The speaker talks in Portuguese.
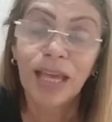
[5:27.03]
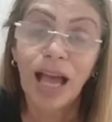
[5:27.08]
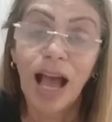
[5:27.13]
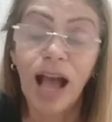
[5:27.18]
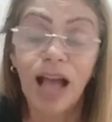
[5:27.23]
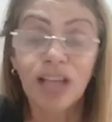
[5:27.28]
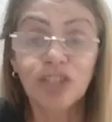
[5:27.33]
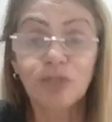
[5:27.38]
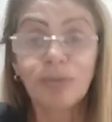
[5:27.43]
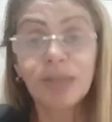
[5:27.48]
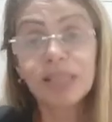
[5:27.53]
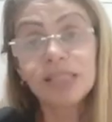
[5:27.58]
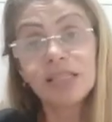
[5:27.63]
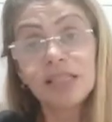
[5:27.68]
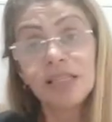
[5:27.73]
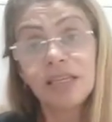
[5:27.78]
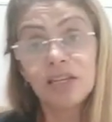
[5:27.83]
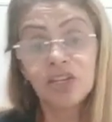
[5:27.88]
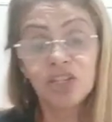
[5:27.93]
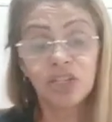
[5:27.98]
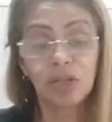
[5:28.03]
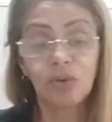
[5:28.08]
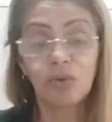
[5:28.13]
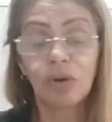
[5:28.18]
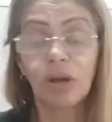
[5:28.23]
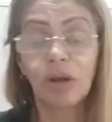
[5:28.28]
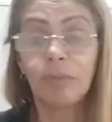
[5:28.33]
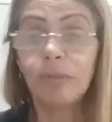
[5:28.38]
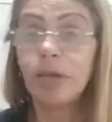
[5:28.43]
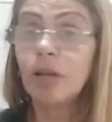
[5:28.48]
As brasileiras têm o
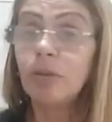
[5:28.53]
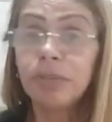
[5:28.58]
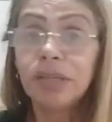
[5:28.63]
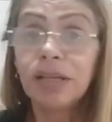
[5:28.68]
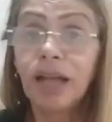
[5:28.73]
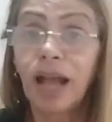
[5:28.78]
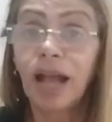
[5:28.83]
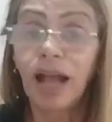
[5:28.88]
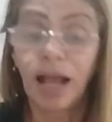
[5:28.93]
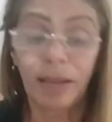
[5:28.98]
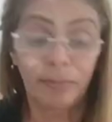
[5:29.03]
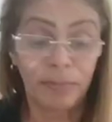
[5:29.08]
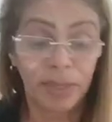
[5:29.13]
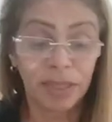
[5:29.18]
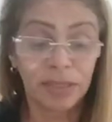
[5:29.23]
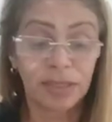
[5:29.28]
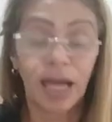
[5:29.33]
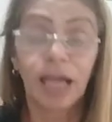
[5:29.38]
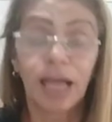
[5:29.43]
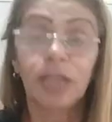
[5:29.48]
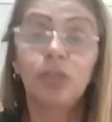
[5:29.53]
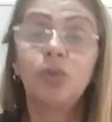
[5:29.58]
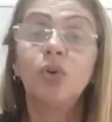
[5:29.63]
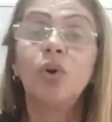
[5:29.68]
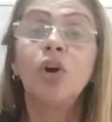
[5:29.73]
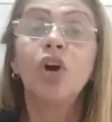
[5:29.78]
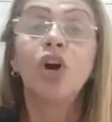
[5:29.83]
cabelo pintado,